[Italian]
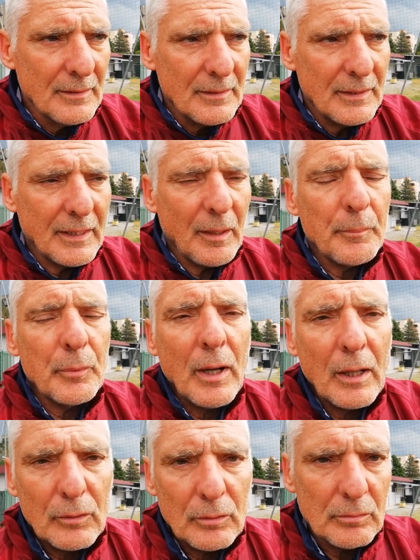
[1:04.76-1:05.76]
il,
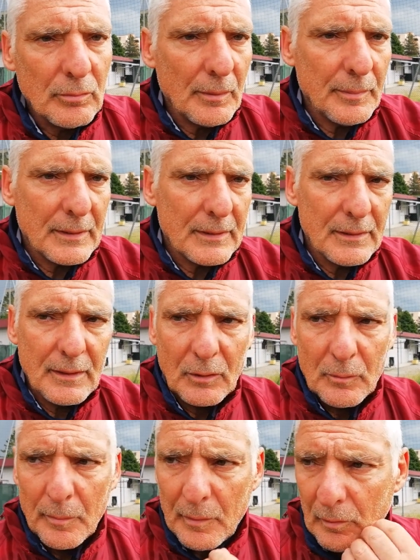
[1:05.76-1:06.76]
campionato con una partita
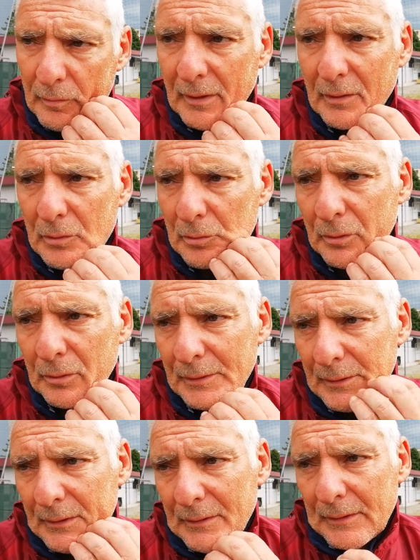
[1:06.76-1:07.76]
come abbiamo fatto
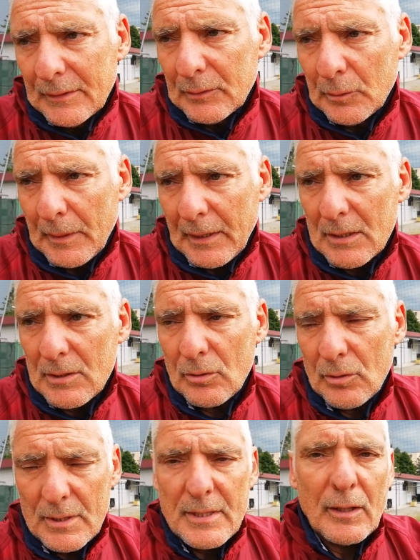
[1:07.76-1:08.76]
domenica
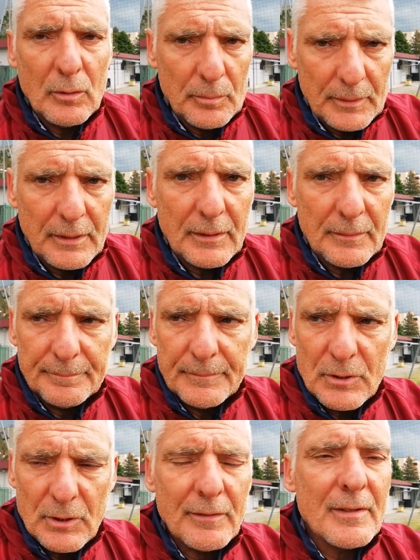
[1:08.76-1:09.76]
scorsa, ecco perché
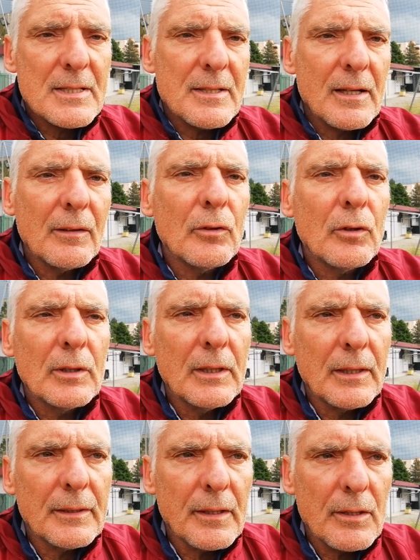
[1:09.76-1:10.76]
ci deve essere la voglia di
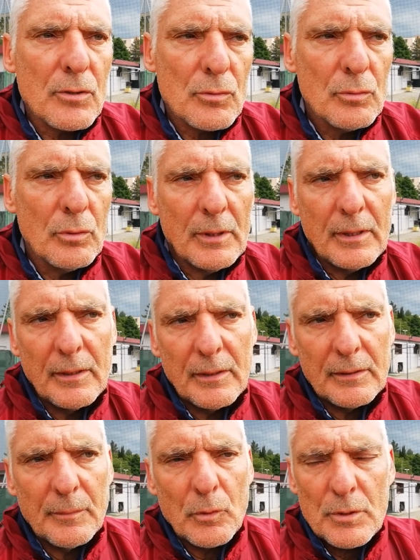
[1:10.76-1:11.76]
andare su e
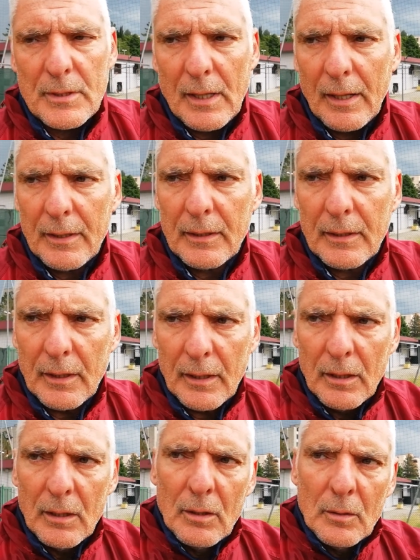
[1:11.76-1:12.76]
dimostrare che
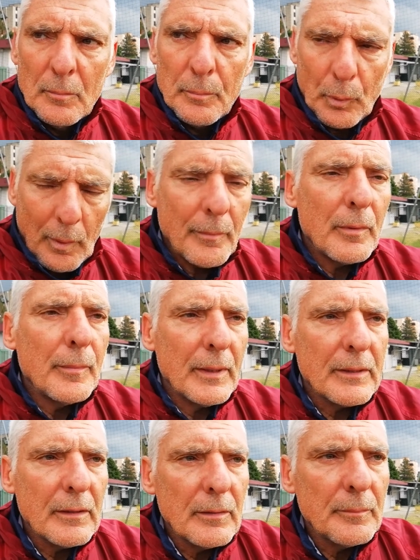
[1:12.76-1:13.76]

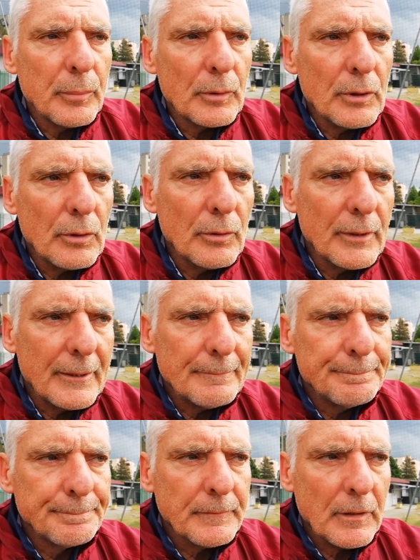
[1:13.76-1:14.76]
probabilmente il Pordenone
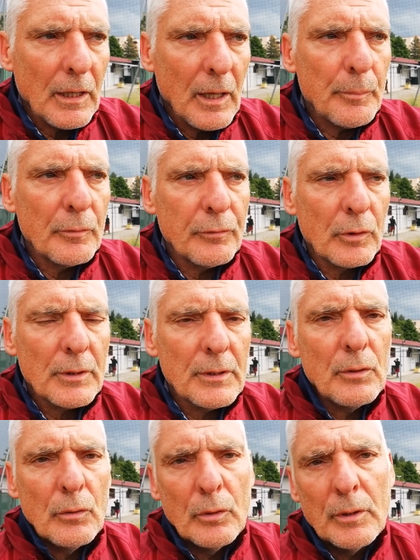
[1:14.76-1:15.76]
è più forte di
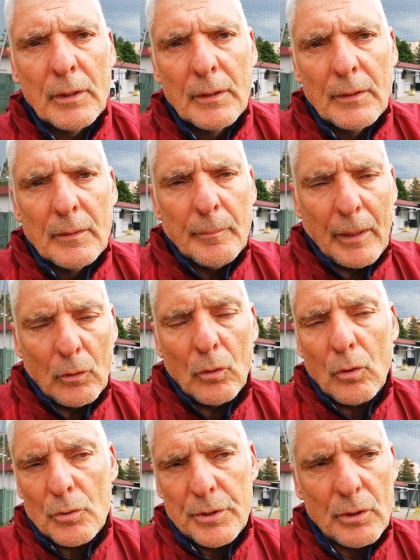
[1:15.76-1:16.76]
noi, ma non
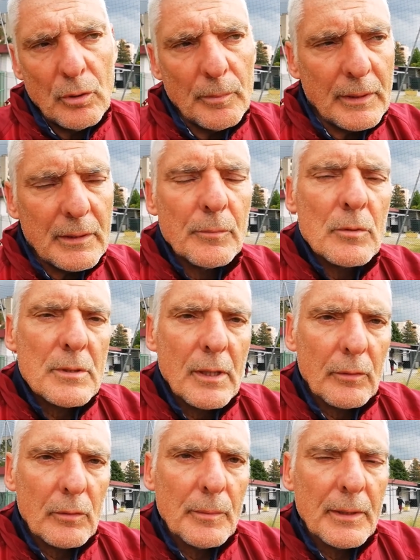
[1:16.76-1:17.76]
così come ha dimostrato
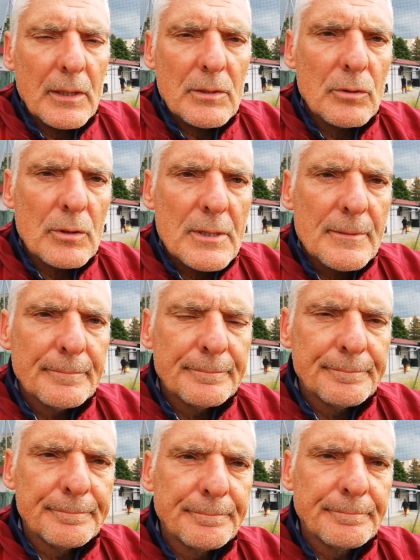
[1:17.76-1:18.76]
domenica scorsa.
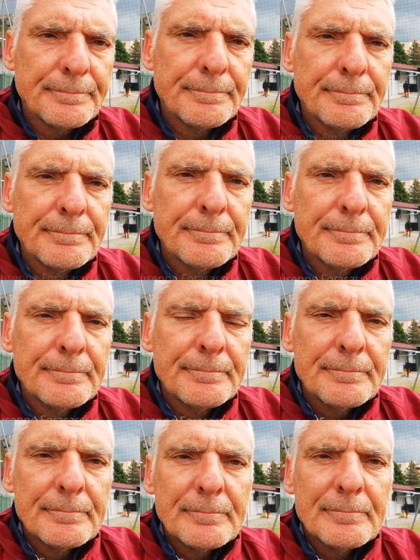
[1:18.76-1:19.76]
Tanti ragazzi
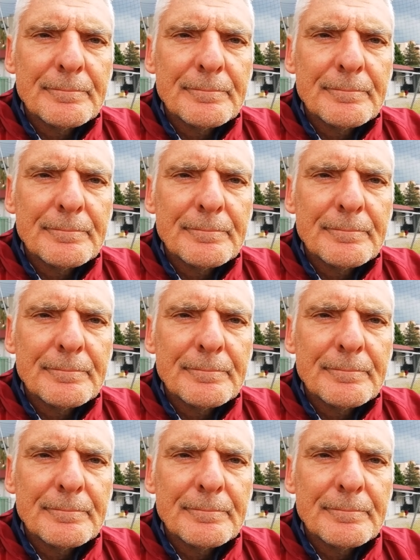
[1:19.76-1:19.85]
stanno